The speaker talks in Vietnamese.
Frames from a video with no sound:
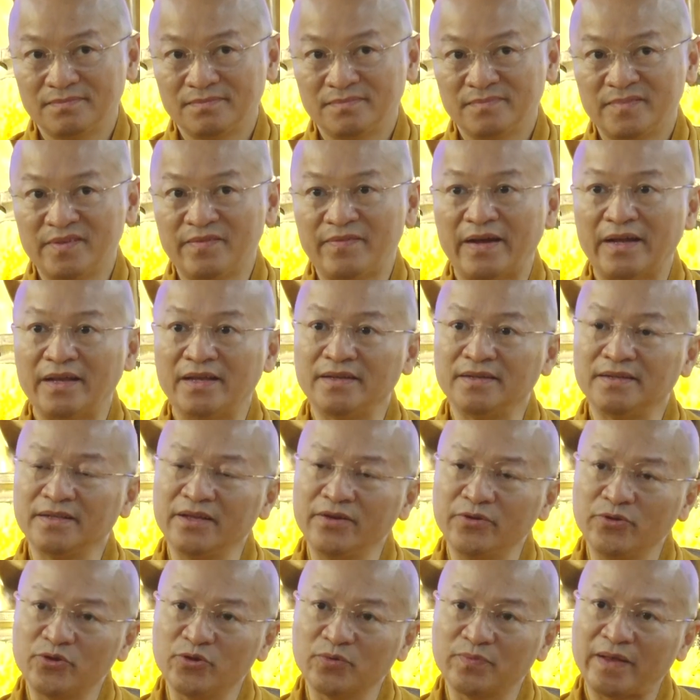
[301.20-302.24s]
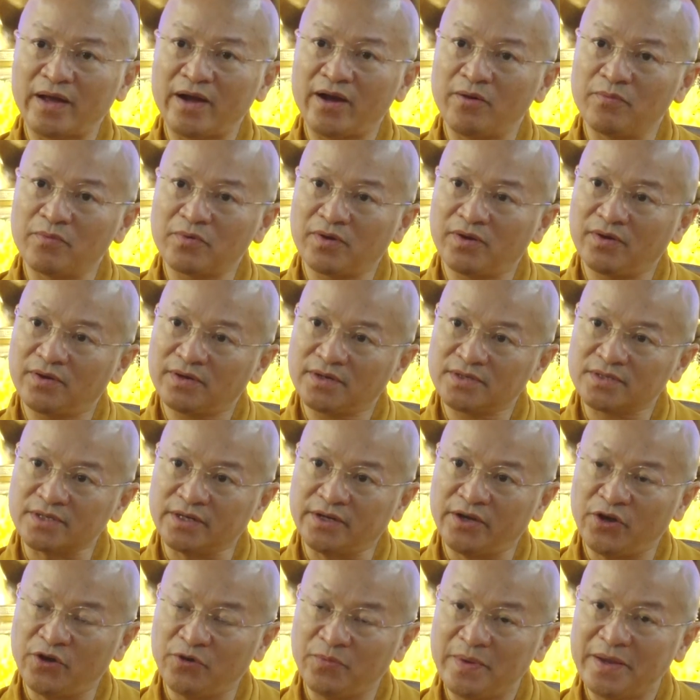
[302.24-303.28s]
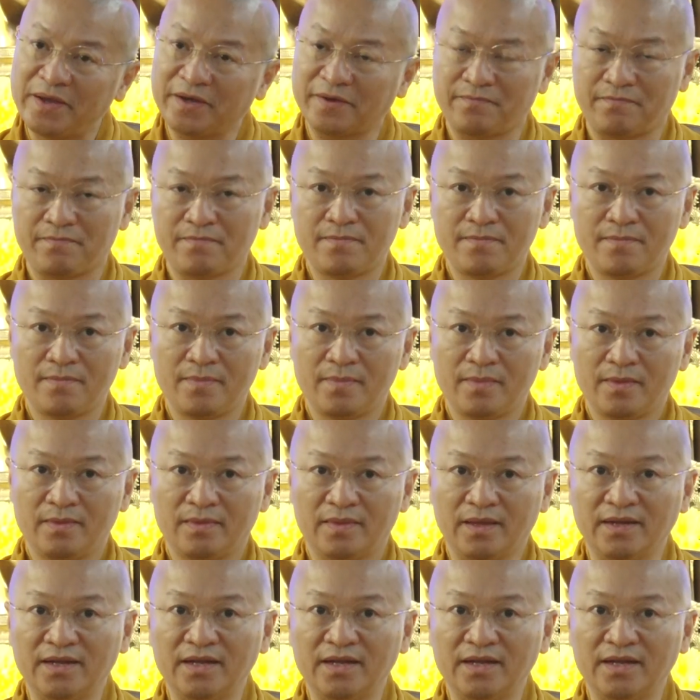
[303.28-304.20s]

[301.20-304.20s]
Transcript: như vậy nếu chúng ta không có cái sự hiểu biết tới